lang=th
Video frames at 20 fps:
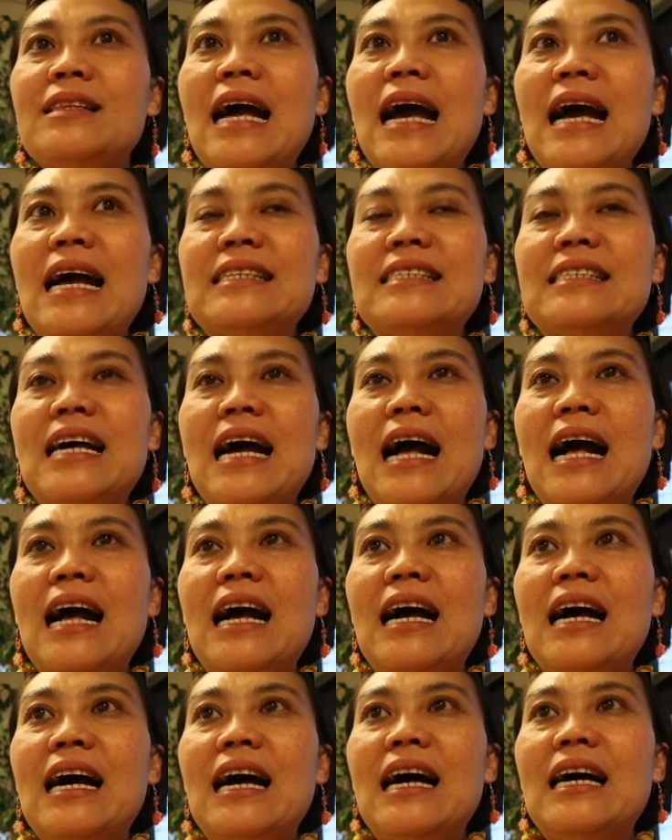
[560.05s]
น่าจะ
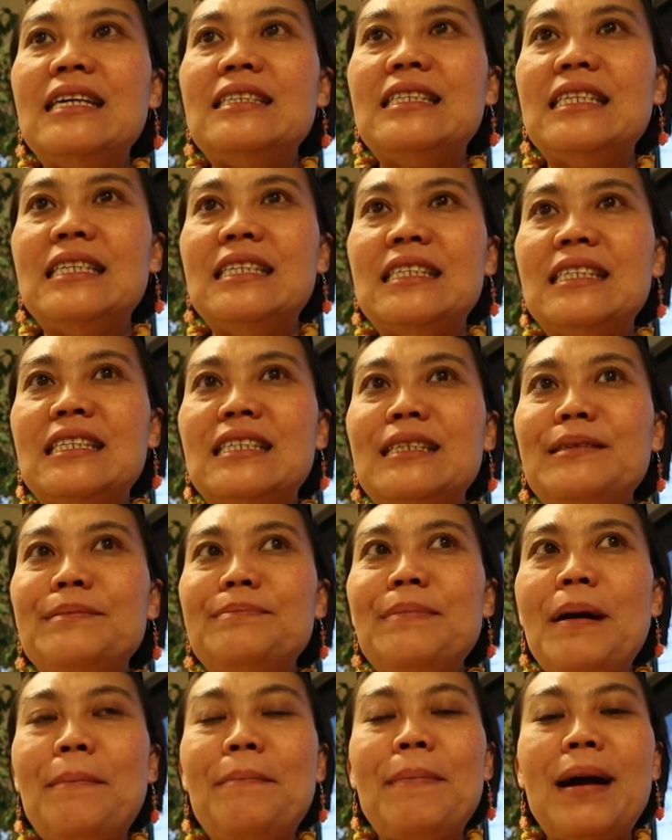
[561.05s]
ถึง
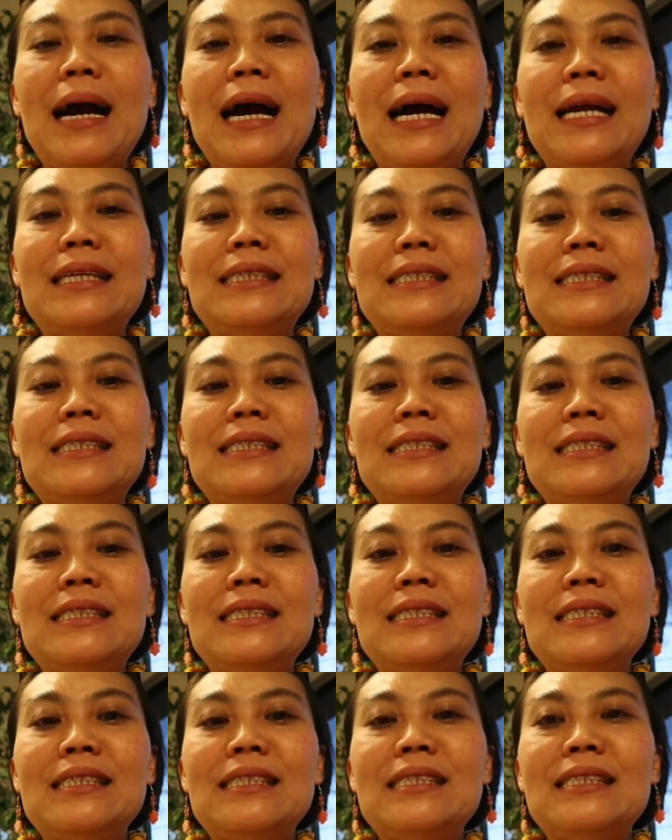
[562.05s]
ประมาณ
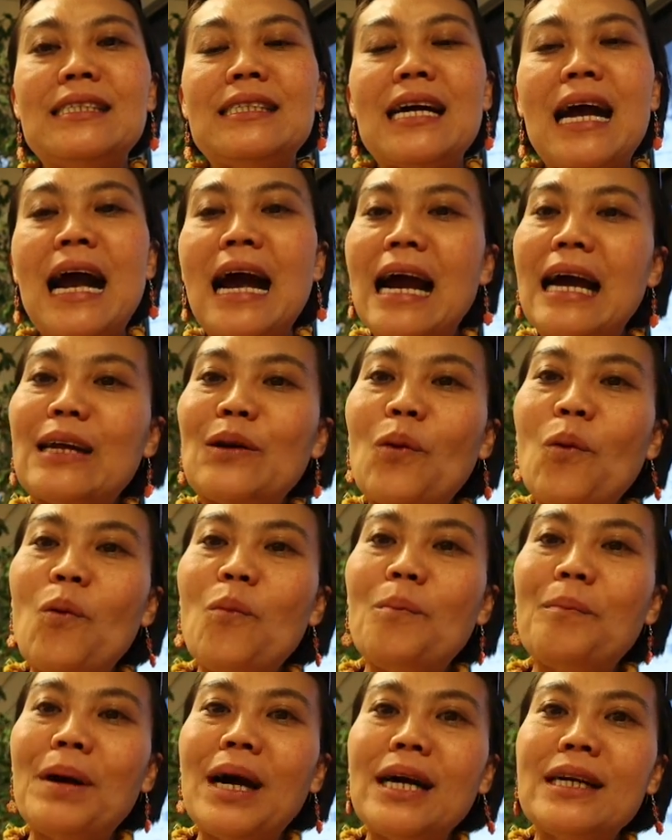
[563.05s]
ห้าทุ่
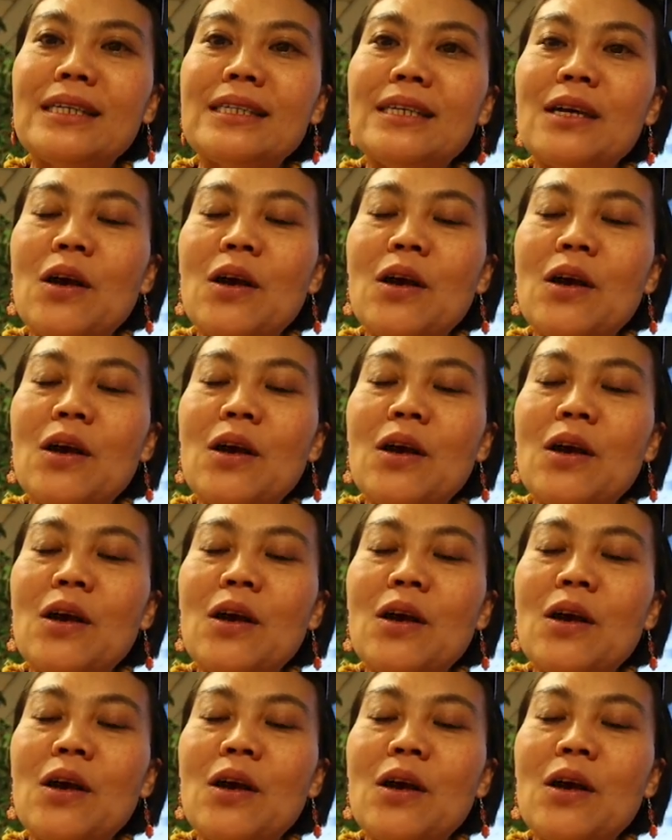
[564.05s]
มมั้ง